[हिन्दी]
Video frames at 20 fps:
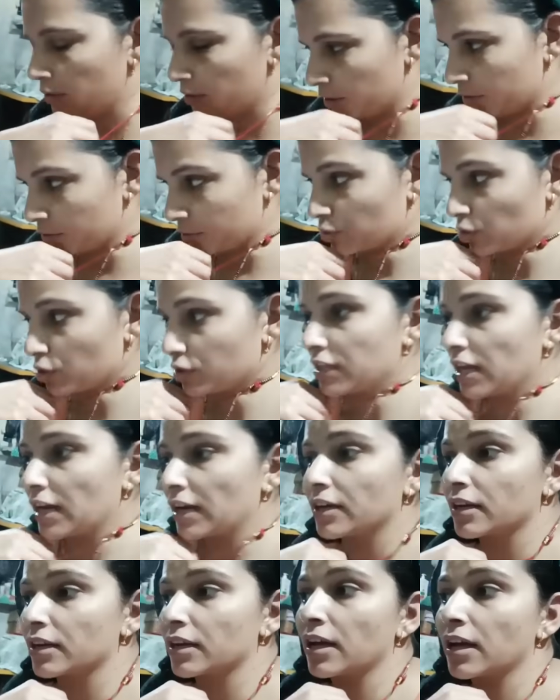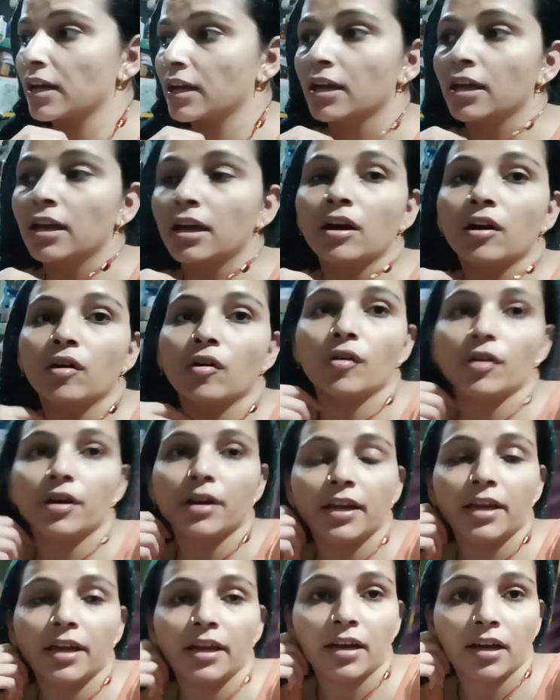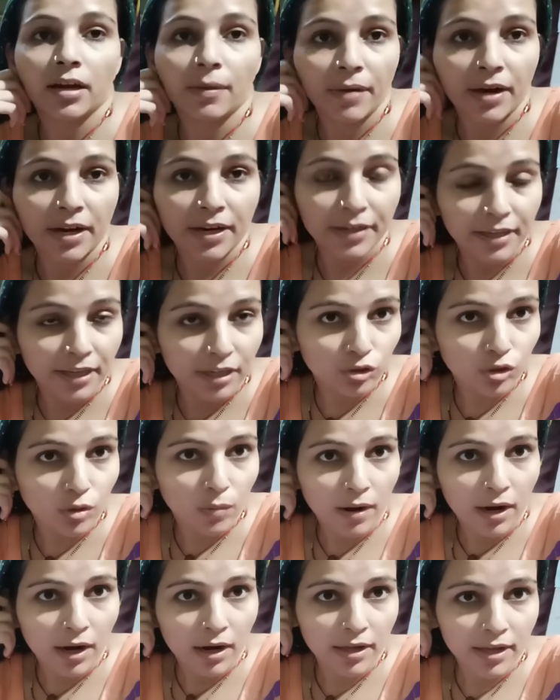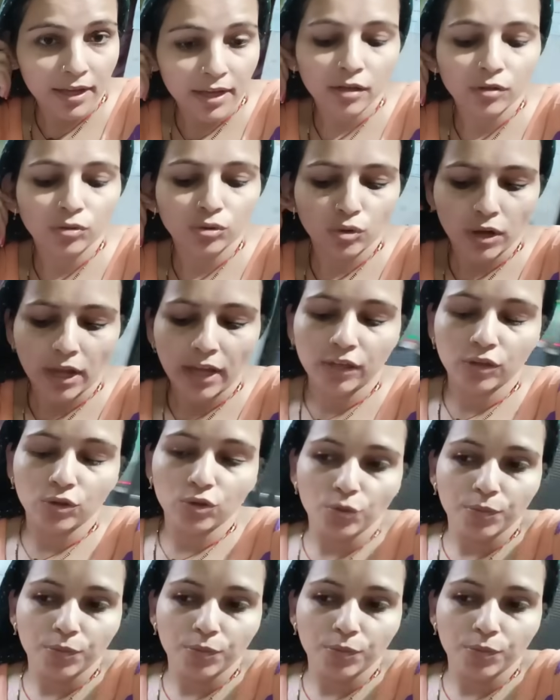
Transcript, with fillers: तो जा कर और कमेंट एक दो एक दो एक इनू भी आ